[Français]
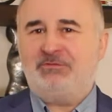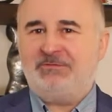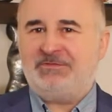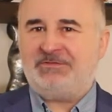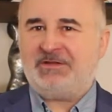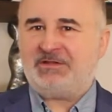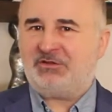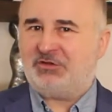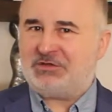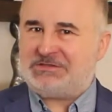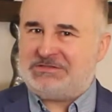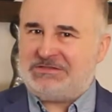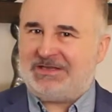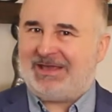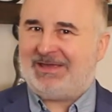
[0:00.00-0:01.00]
ne faites que
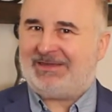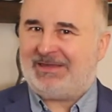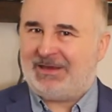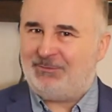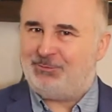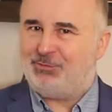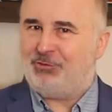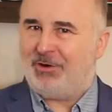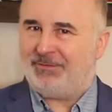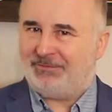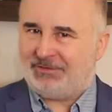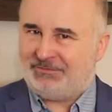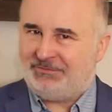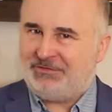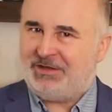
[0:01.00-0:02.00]
dire à quel point
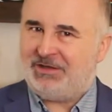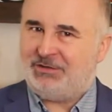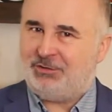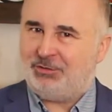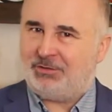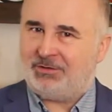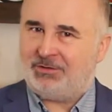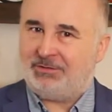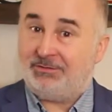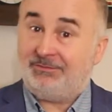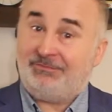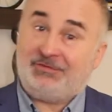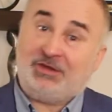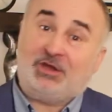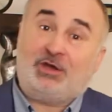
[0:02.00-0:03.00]
votre vie est nulle,
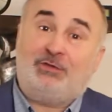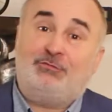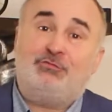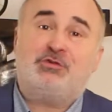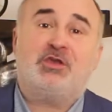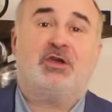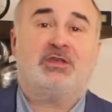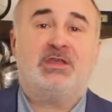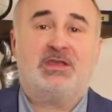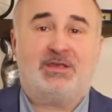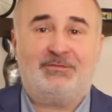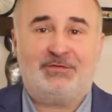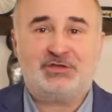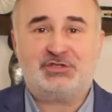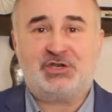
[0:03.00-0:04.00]
figurez-vous qu'il n'y a rien qui
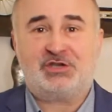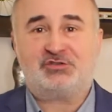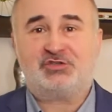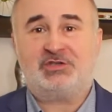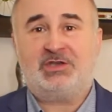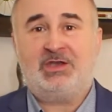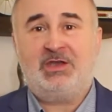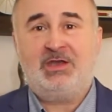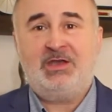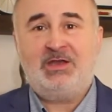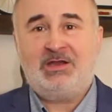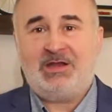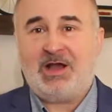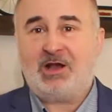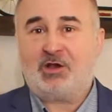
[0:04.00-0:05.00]
va changer.
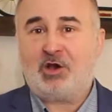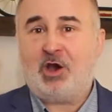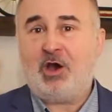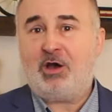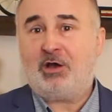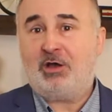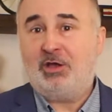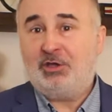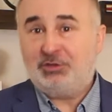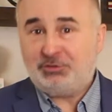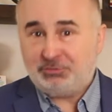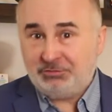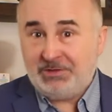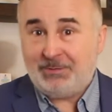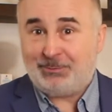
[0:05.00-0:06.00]
Là encore,
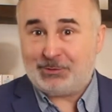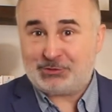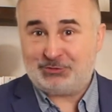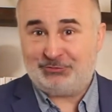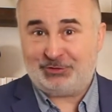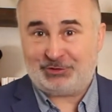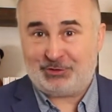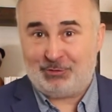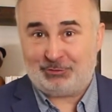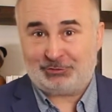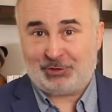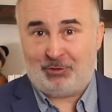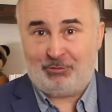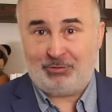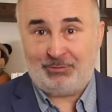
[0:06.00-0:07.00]
tout n'est pas sous votre
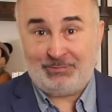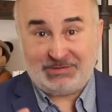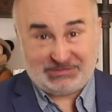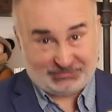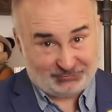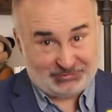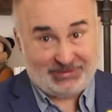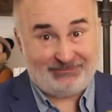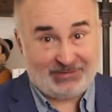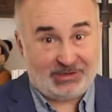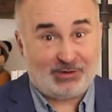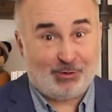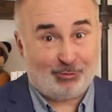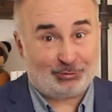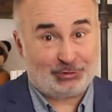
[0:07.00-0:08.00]
contrôle, mais si vous avez le
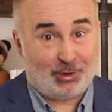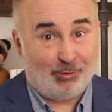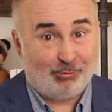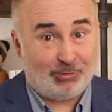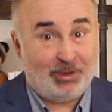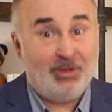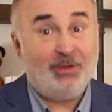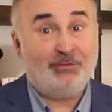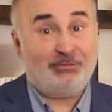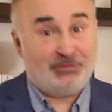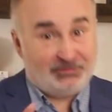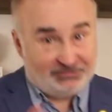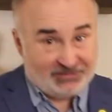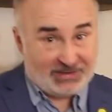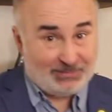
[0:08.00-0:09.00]
contrôle, vous
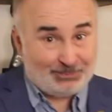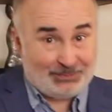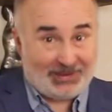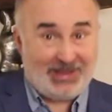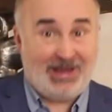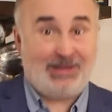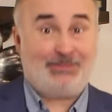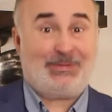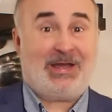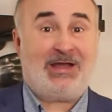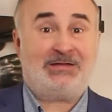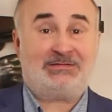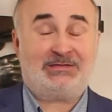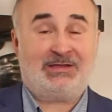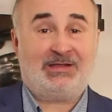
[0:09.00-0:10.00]
devez être prêt à le
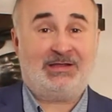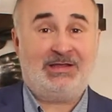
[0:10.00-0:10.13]
prendre.